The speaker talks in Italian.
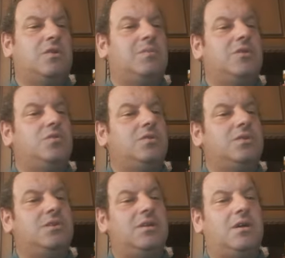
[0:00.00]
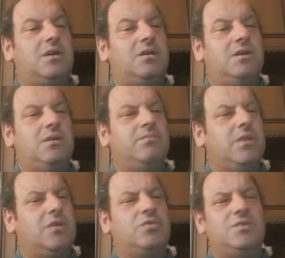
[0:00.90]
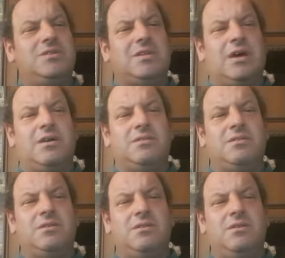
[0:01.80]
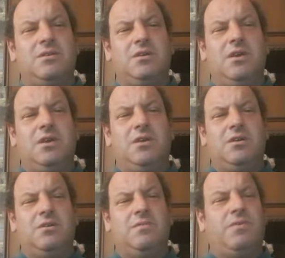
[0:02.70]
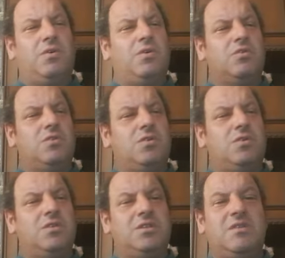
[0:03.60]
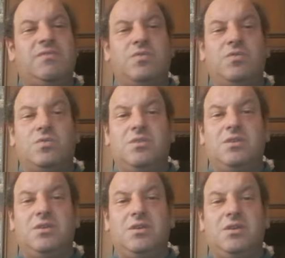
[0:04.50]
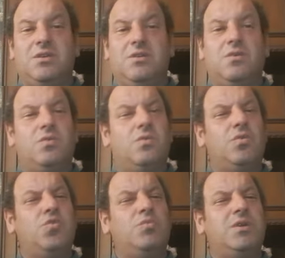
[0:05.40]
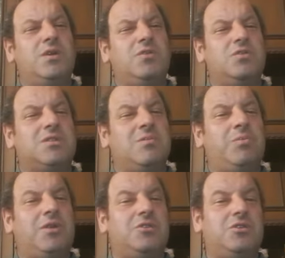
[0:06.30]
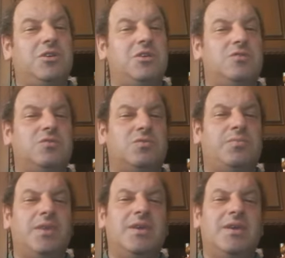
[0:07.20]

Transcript: con una Madonnina, alcuni santi, eh, foto di defunti, un lumino sempre acceso